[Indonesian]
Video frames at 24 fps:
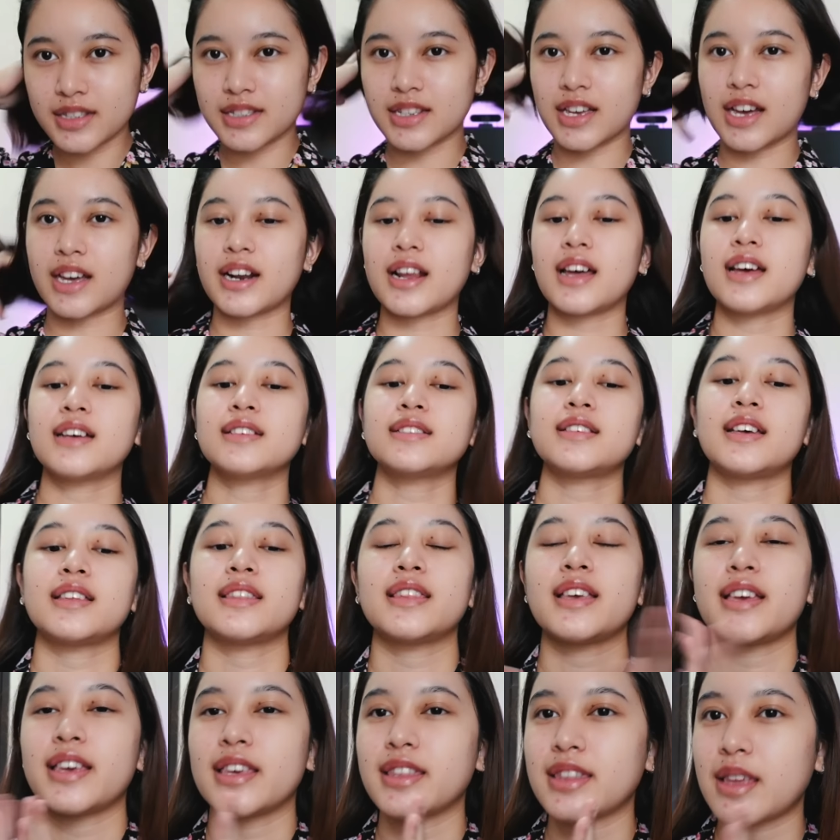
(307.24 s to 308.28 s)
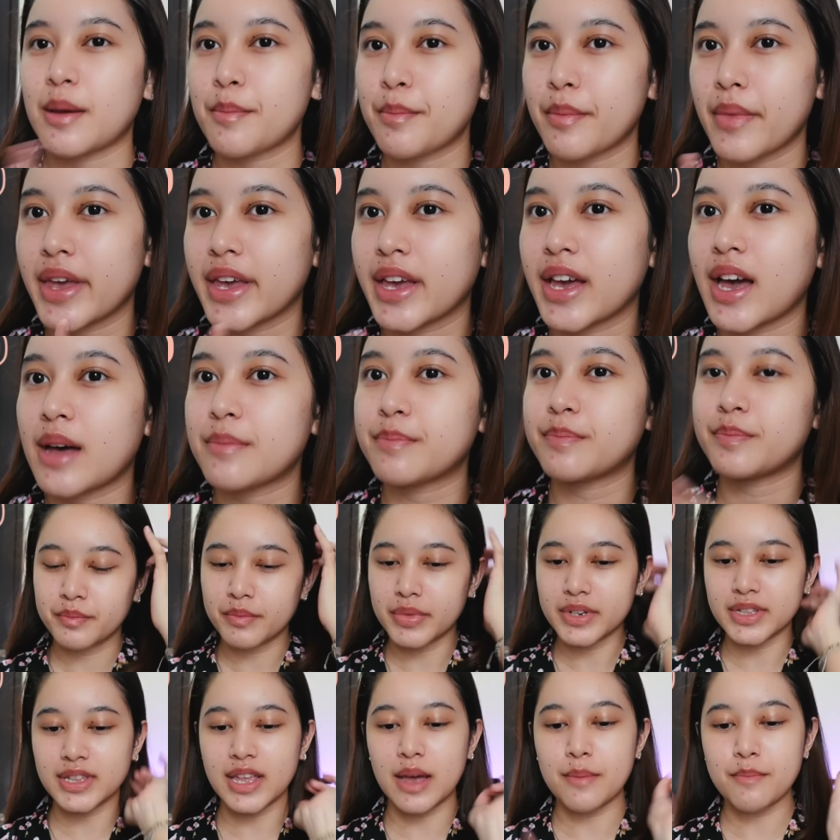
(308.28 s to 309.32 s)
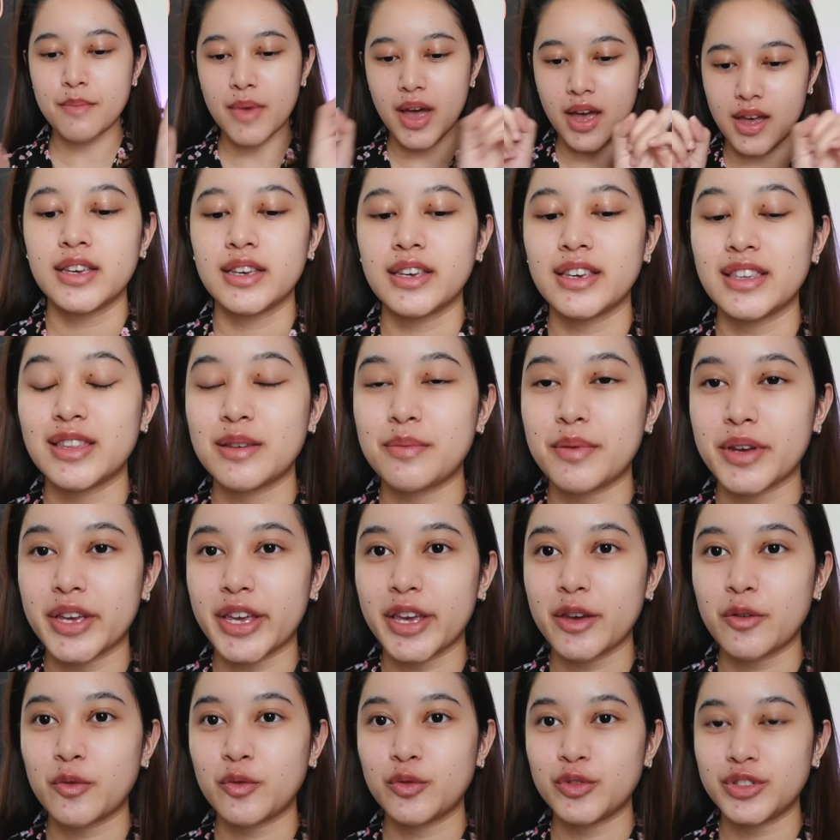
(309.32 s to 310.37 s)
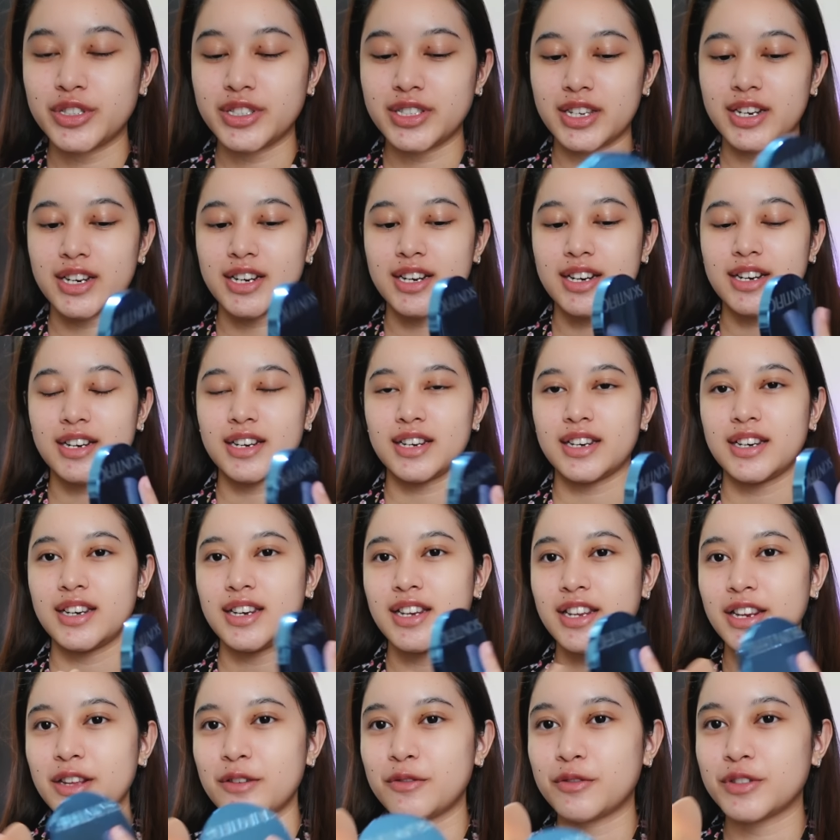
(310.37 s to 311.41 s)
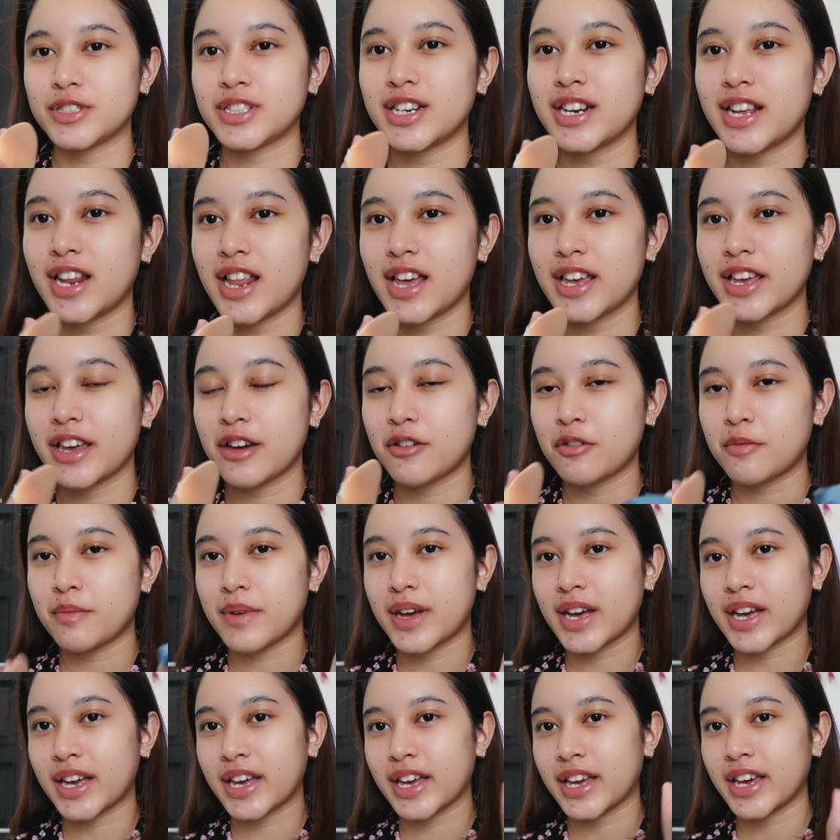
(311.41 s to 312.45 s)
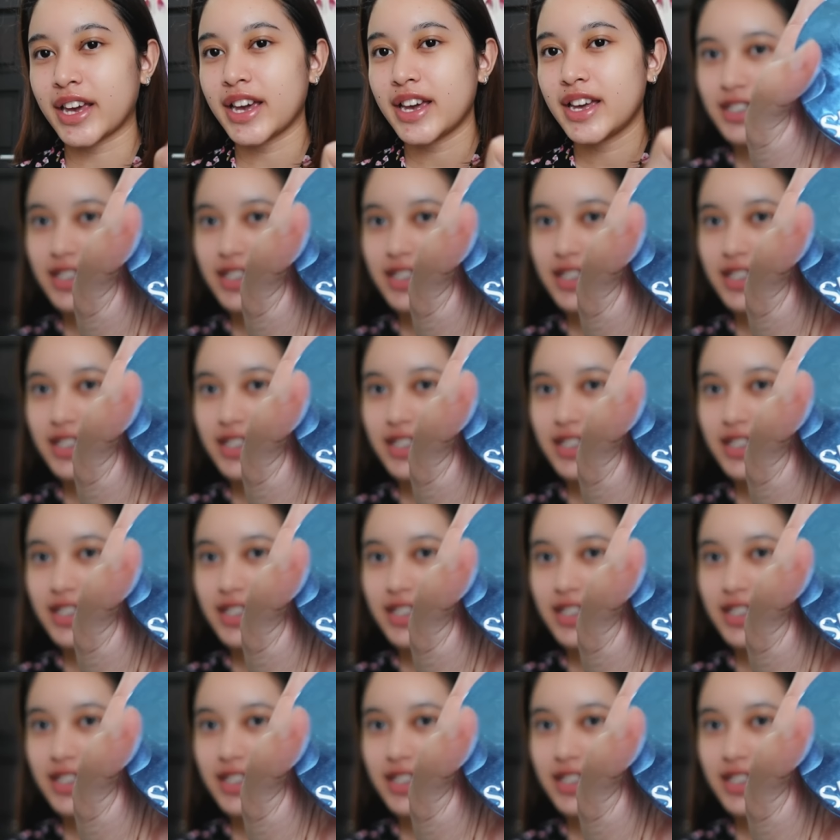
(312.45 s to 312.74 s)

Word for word: Sekarang saatnya kita makeup. Pertama, kita pakai cushion. Ini cushion yang lagi aku pakai